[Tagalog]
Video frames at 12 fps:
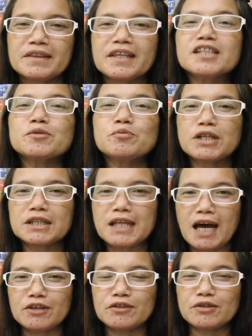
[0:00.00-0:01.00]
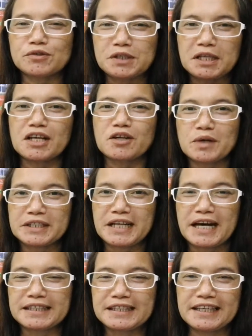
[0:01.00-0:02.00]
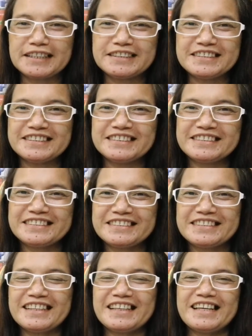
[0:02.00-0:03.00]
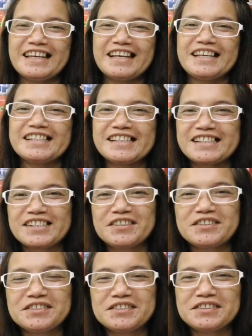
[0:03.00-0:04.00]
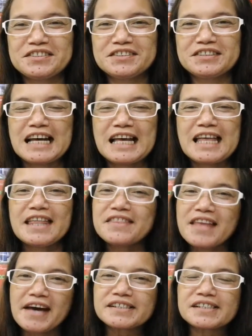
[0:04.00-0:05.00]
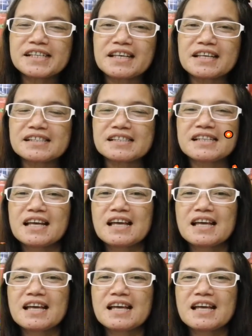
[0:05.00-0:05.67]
Taste muna tayo dito sa laruan natin. So, next is